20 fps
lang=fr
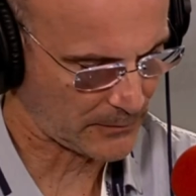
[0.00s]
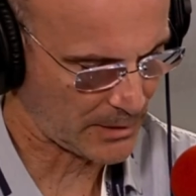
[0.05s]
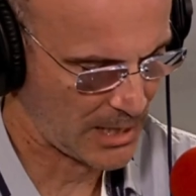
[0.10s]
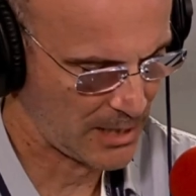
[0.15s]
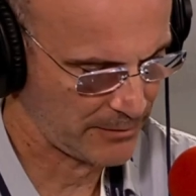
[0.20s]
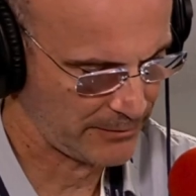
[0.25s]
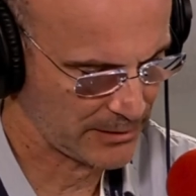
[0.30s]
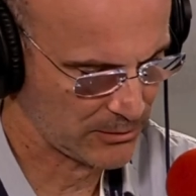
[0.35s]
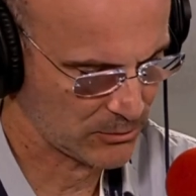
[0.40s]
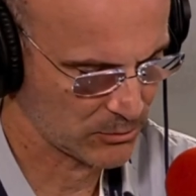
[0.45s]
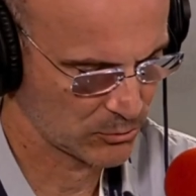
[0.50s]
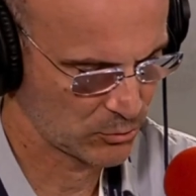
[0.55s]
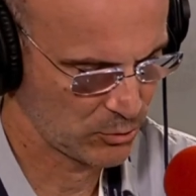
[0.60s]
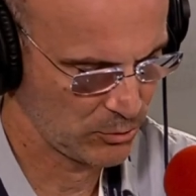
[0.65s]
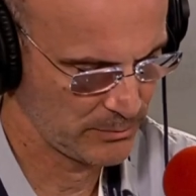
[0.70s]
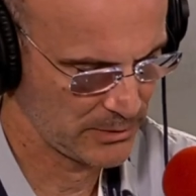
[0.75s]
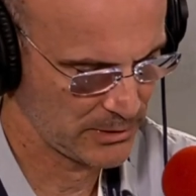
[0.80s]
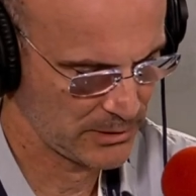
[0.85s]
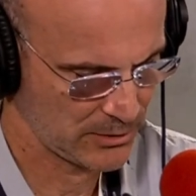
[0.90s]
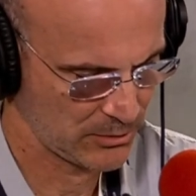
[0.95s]
avec deux
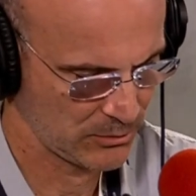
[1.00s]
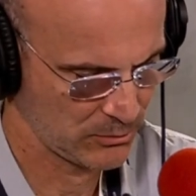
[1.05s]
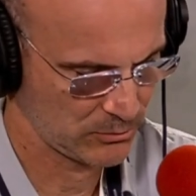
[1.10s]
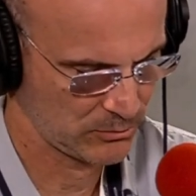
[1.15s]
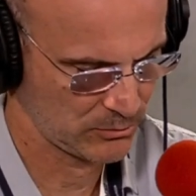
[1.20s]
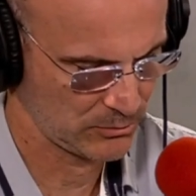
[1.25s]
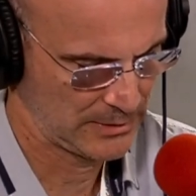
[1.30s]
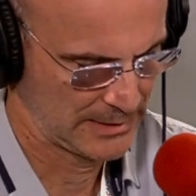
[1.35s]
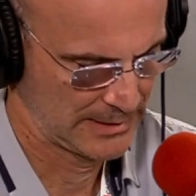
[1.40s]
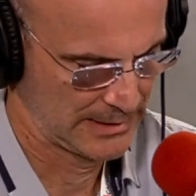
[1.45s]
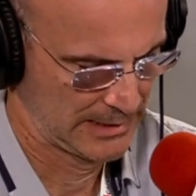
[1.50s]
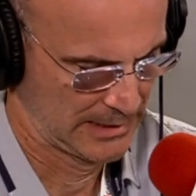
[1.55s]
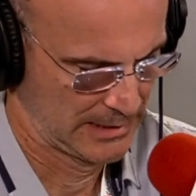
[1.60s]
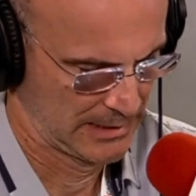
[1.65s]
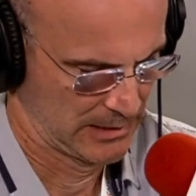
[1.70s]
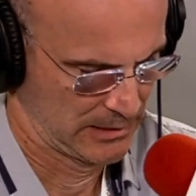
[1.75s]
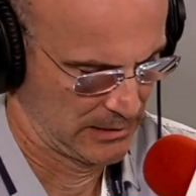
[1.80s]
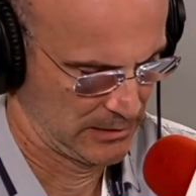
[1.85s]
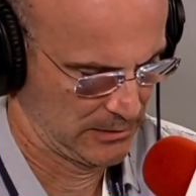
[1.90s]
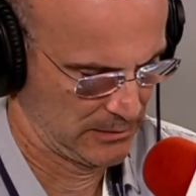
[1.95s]
missions
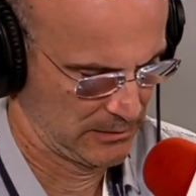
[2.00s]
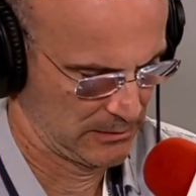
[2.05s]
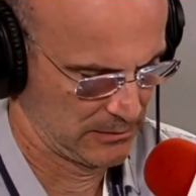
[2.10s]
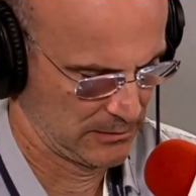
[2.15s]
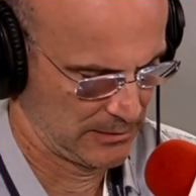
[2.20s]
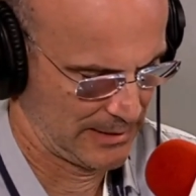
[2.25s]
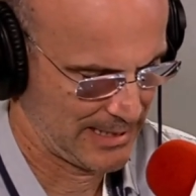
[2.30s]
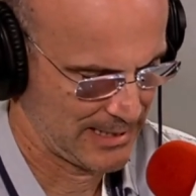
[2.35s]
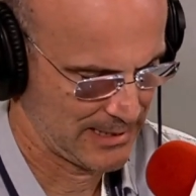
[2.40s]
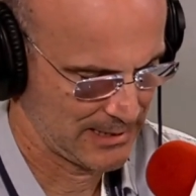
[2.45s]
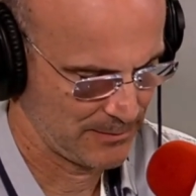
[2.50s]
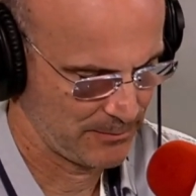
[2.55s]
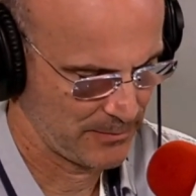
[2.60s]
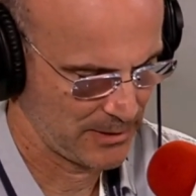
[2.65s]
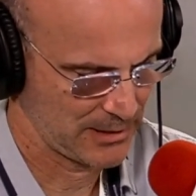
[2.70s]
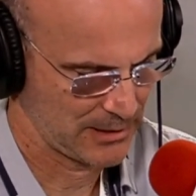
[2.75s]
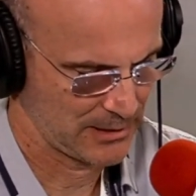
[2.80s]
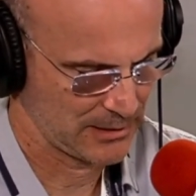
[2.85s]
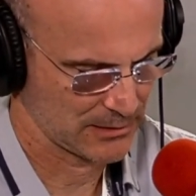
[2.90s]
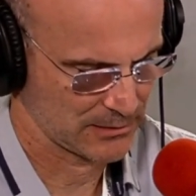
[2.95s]
euh,
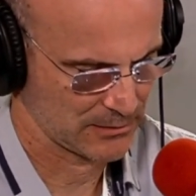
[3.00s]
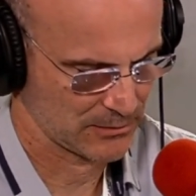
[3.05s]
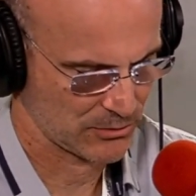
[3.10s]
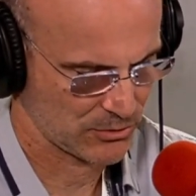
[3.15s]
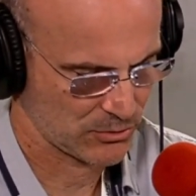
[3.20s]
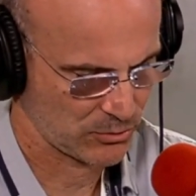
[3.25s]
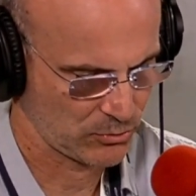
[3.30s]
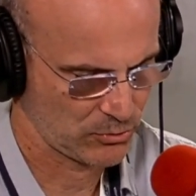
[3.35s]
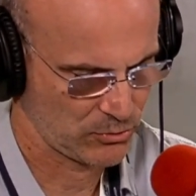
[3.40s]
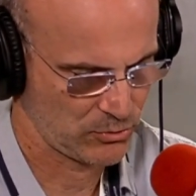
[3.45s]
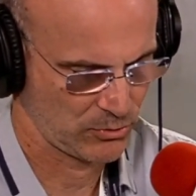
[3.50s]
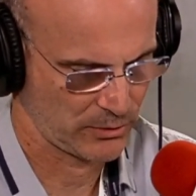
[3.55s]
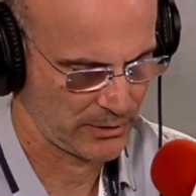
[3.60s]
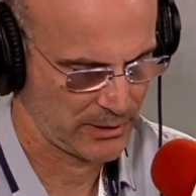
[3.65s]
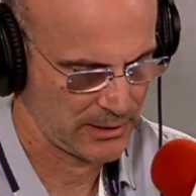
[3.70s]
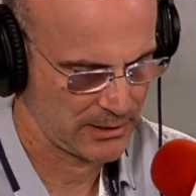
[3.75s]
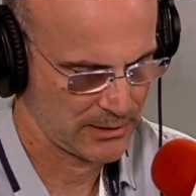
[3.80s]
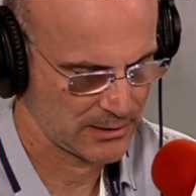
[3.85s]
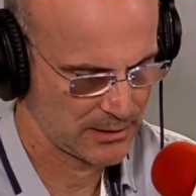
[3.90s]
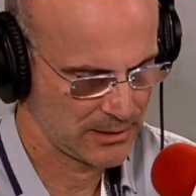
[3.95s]
animer,
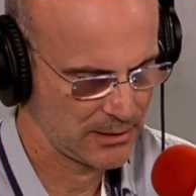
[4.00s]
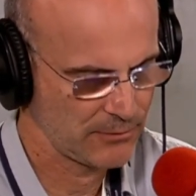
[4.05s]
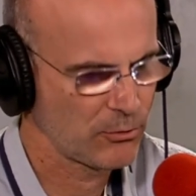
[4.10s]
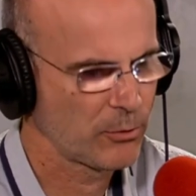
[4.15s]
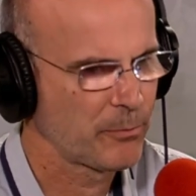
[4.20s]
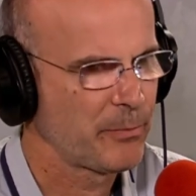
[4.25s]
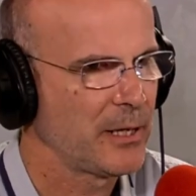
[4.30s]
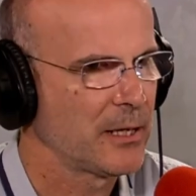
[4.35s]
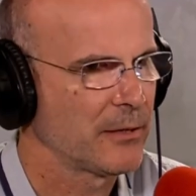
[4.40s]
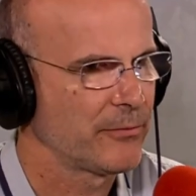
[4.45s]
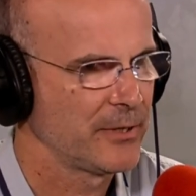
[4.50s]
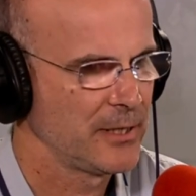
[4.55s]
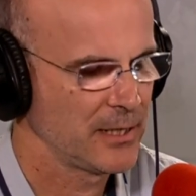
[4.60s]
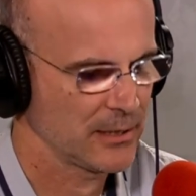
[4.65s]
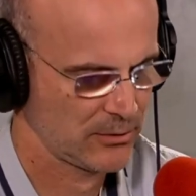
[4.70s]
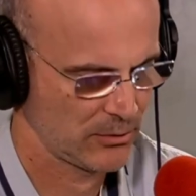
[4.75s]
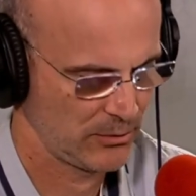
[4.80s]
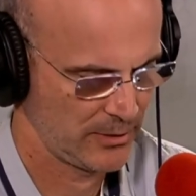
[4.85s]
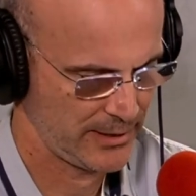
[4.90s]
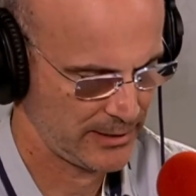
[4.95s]
structurer, développer la filière
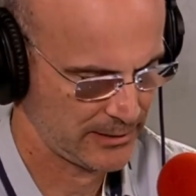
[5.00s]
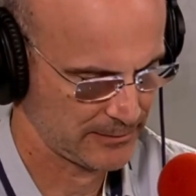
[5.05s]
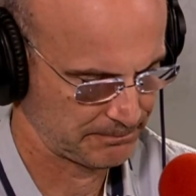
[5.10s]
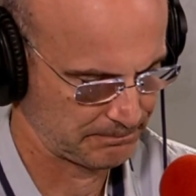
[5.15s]
solaire